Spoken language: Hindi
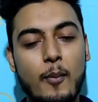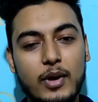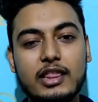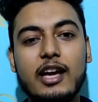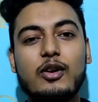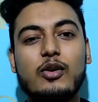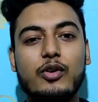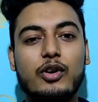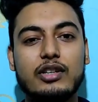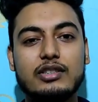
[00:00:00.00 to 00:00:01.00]
मिलते हैं न्यू
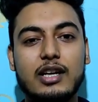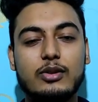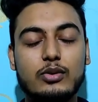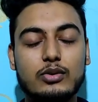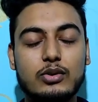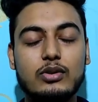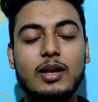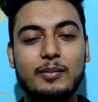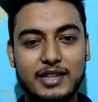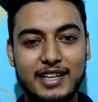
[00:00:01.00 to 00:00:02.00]
वीडियो के साथ दोस्तों
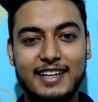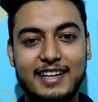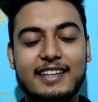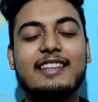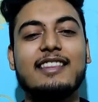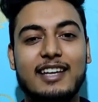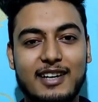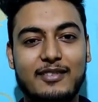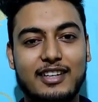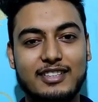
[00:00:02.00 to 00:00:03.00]
तब तक के लिए
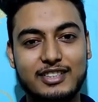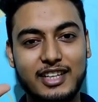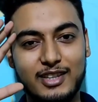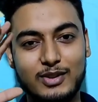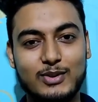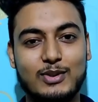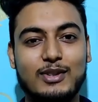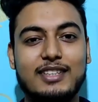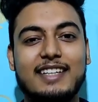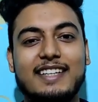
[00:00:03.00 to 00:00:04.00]
धन्यवाद जय हिंद दोस्तों